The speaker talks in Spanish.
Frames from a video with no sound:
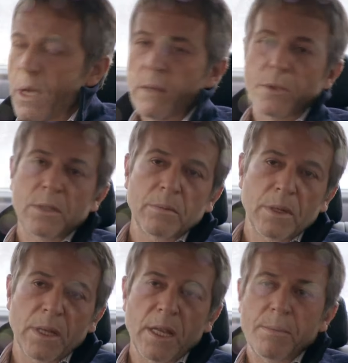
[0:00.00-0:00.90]
¿Y por qué
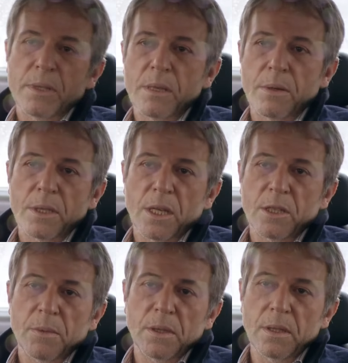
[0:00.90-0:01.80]
querría
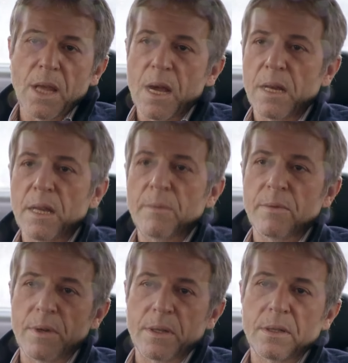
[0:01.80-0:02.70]
iniciar una guerra
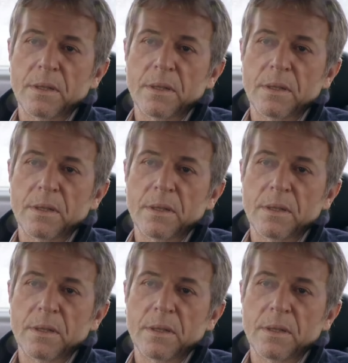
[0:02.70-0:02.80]
ahora?